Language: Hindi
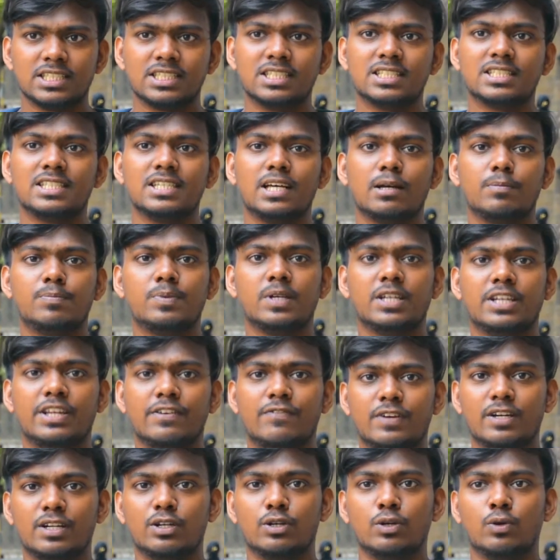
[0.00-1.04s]
जैसे जैसे आप ये
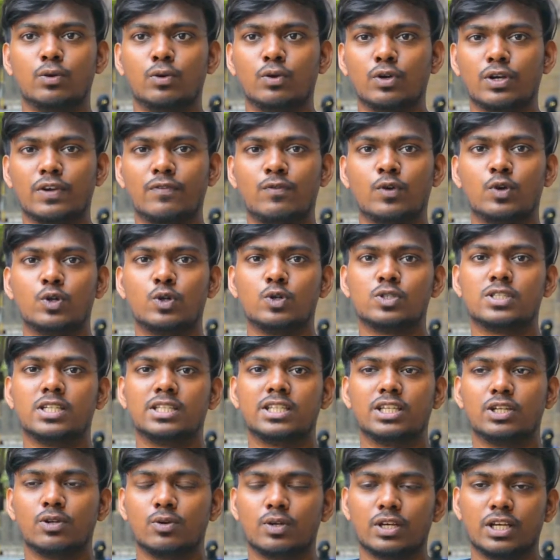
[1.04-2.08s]
डिफरेंट लोगों के
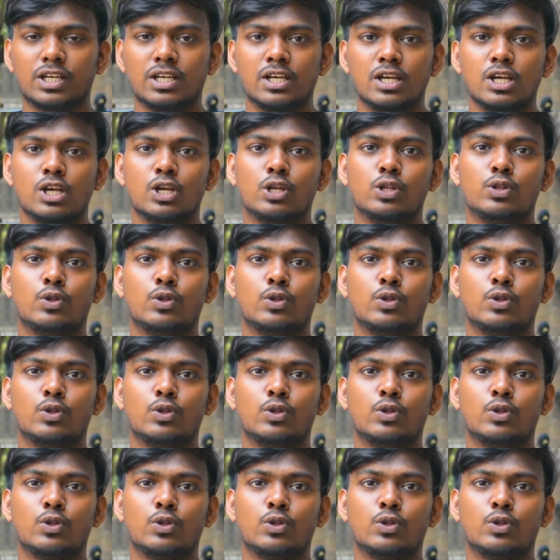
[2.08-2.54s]
फ़ोटोज़ लेते रहोगे